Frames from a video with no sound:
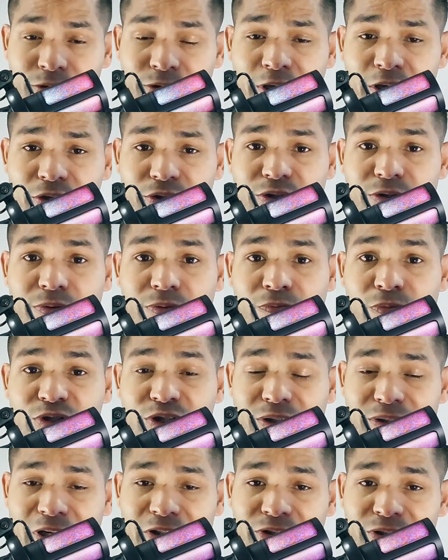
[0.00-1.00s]
Gente,
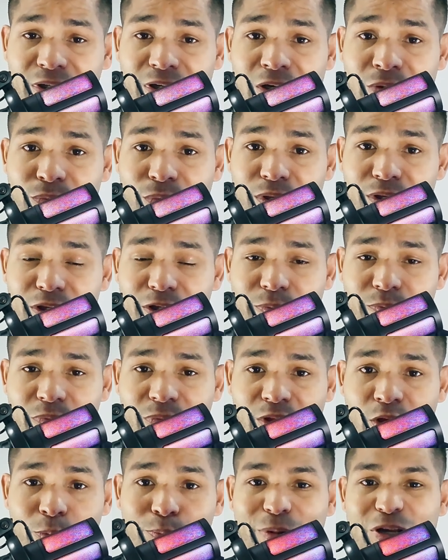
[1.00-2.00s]
você que está chegando aí,
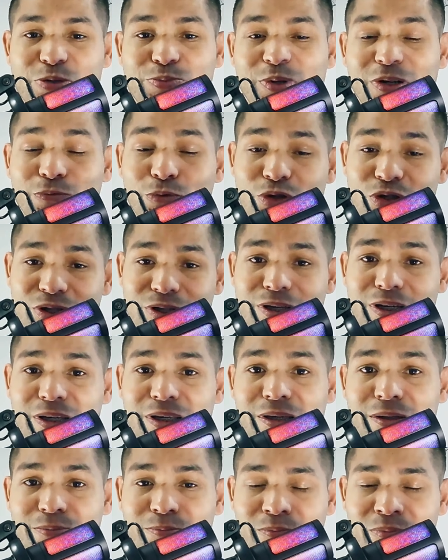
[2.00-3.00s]
eu peço para
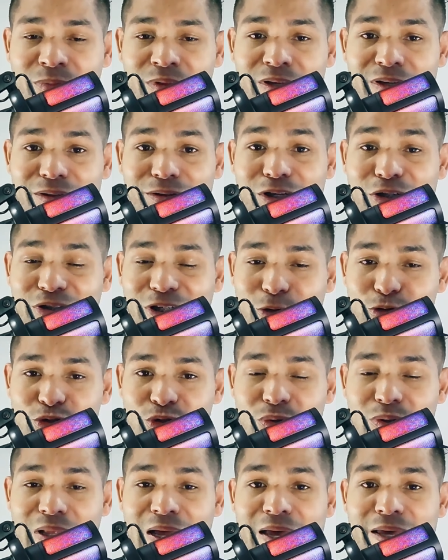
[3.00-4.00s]
você deixar o
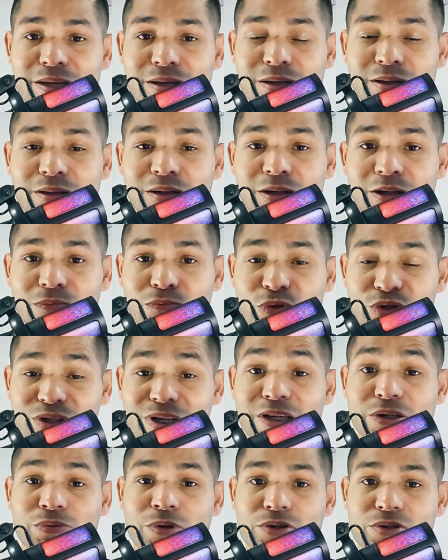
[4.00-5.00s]
seu like.
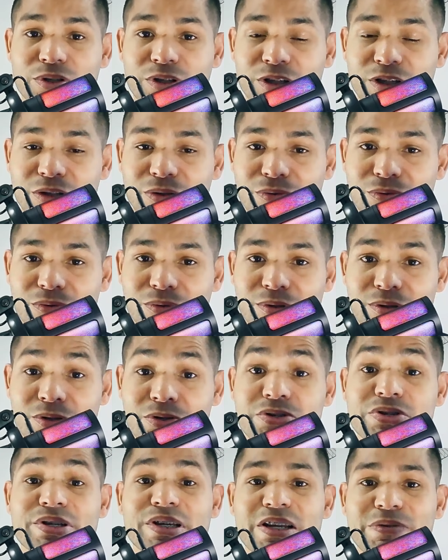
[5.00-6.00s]
Você que não é inscrito,
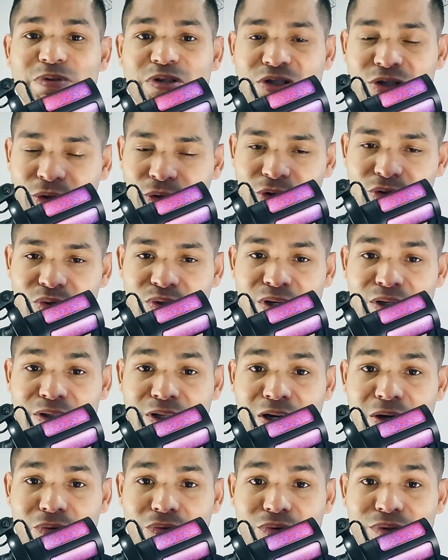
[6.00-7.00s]
inscreva-se no nosso
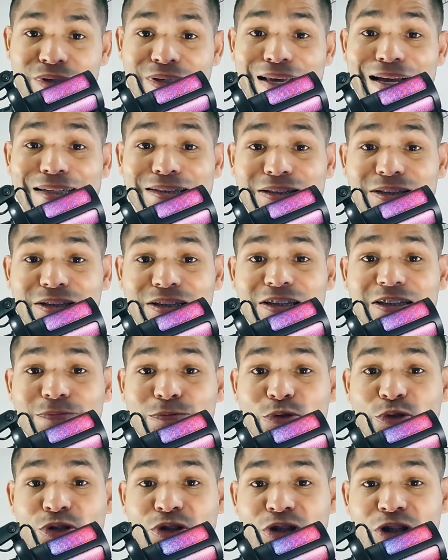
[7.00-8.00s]
canal e
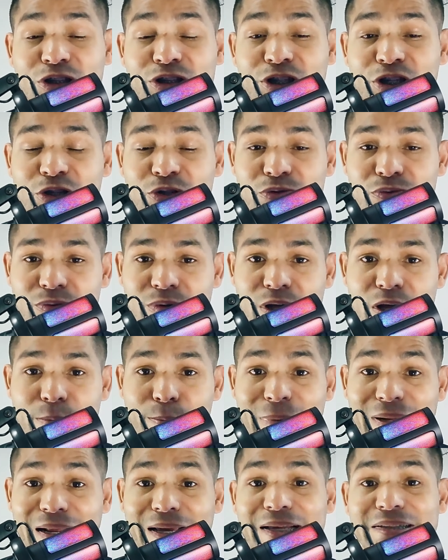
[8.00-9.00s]
ative o sininho
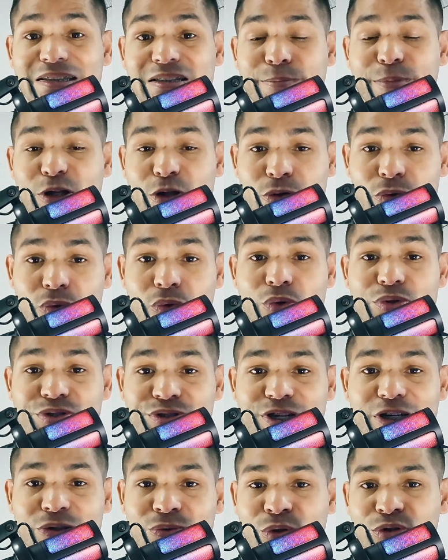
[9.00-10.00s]
para receber
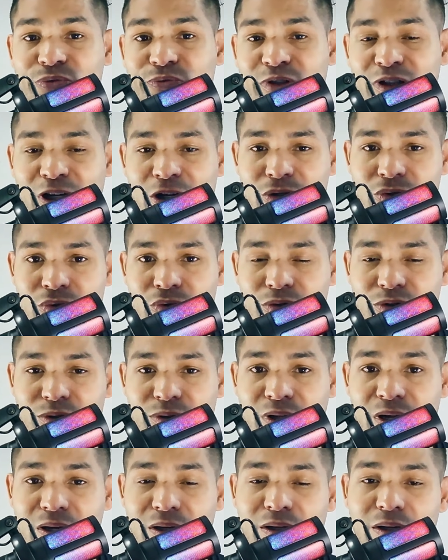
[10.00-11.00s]
todas as
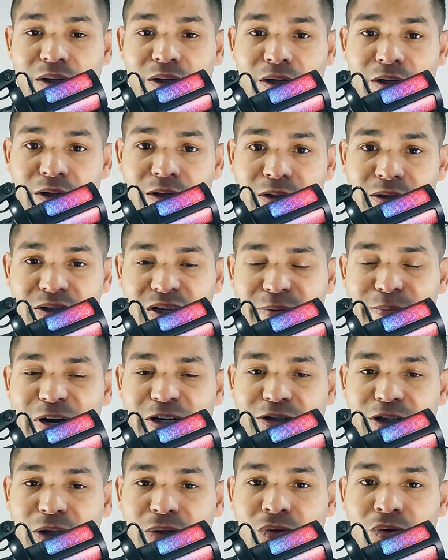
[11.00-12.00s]
notificações, tá? Sem
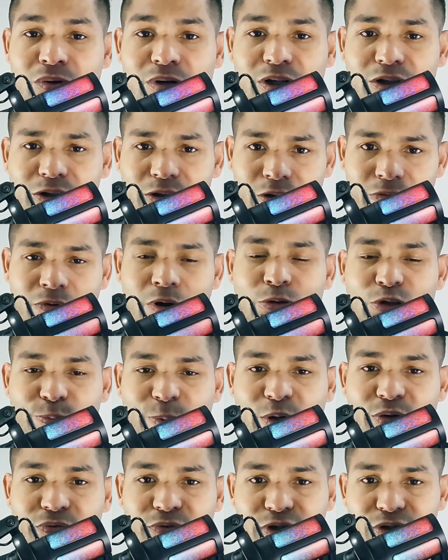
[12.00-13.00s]
mais delongas, vamos
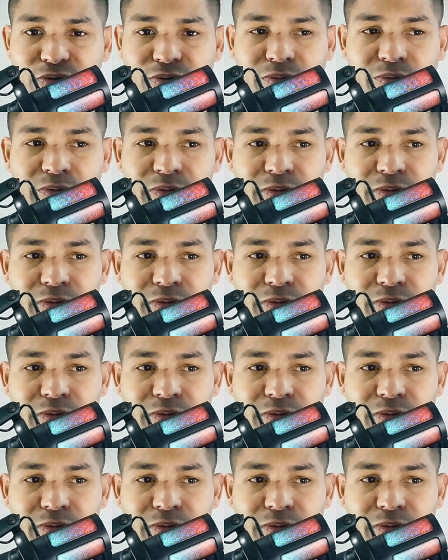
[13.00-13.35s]
para o vídeo.